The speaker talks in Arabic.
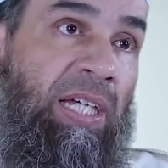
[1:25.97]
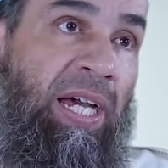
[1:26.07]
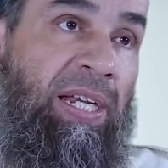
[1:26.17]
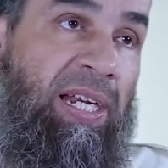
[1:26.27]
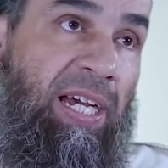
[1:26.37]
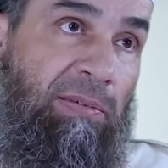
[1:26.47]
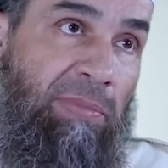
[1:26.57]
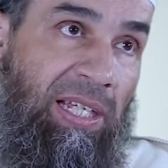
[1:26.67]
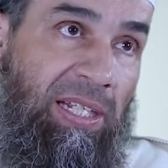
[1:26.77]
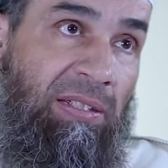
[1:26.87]
عن
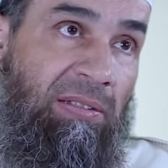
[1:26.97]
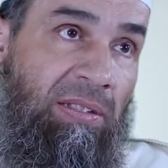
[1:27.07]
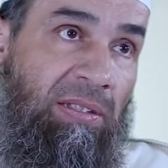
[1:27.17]
الأعمال